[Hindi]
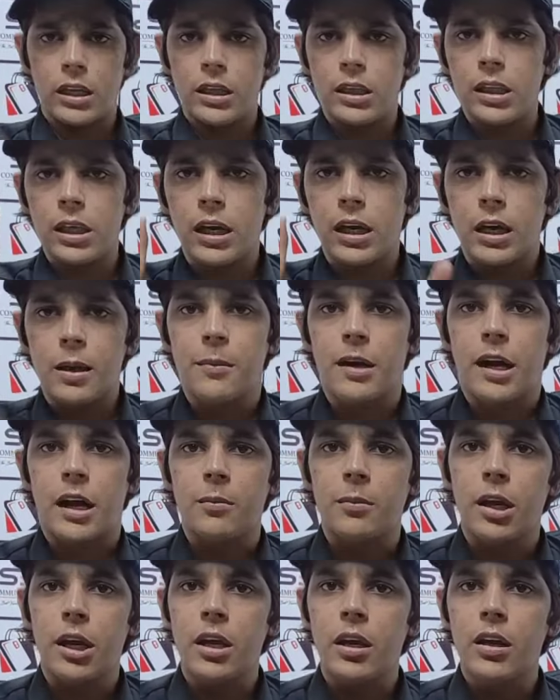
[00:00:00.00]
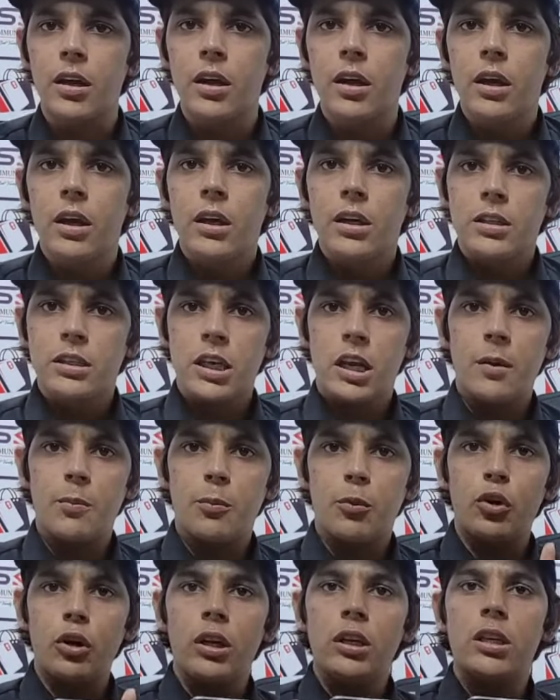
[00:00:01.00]
कितने का इमरान भाई
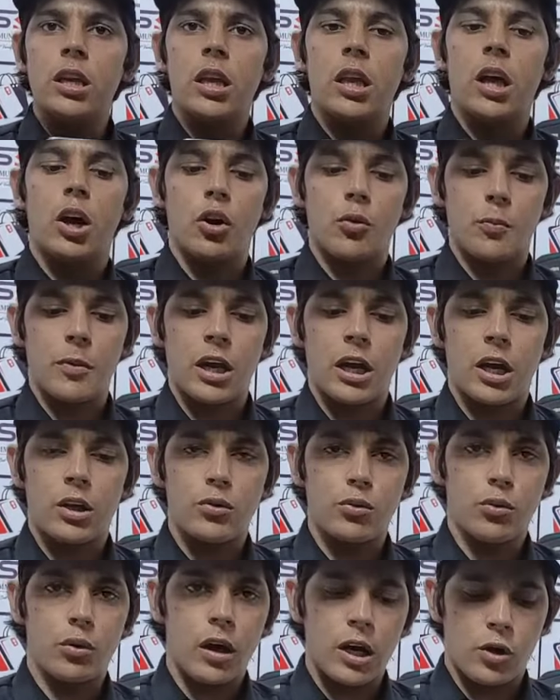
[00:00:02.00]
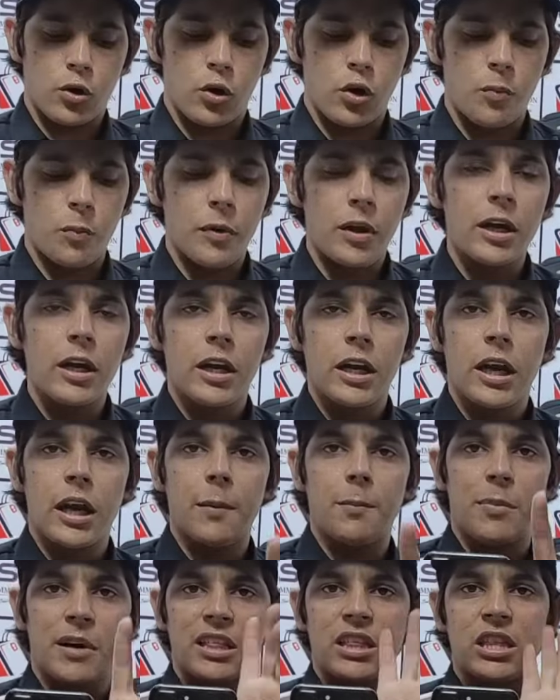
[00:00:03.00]
सिर्फ उन्नीस हज़ार रुपये का दूंगा नॉन पीटीए
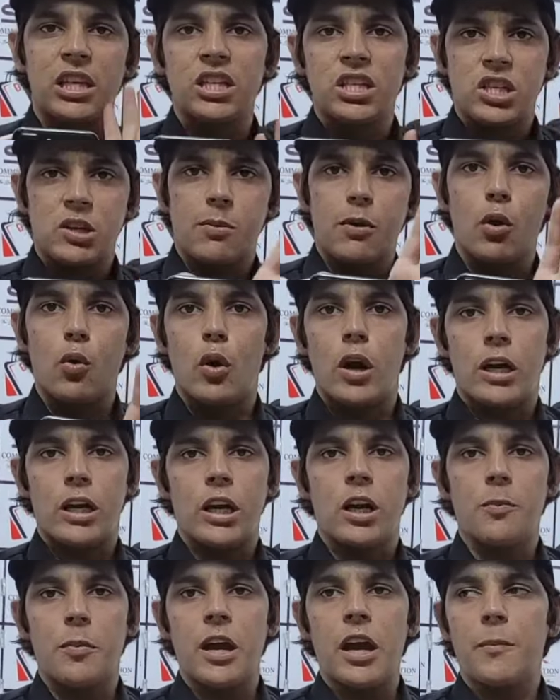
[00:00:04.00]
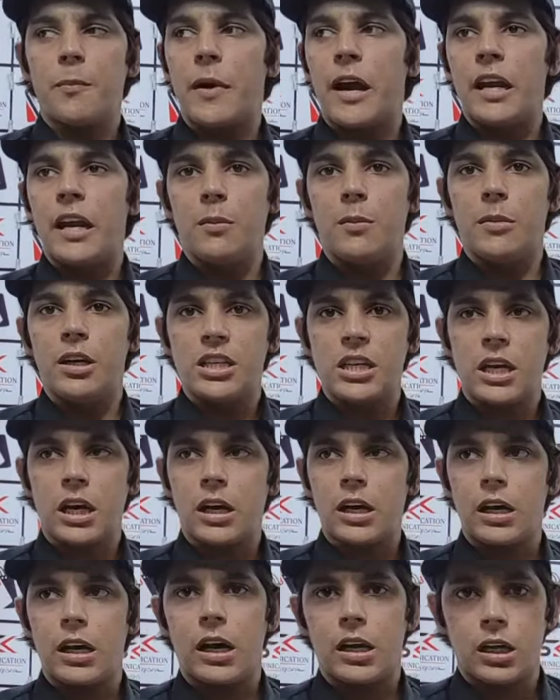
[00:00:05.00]
बत्तीस जीबी वाटर पैक पानी में चेक
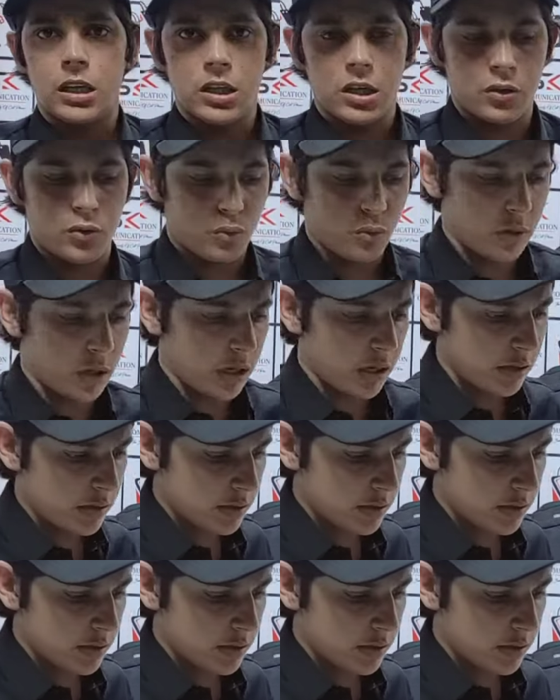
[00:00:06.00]
करा के दे दूंगा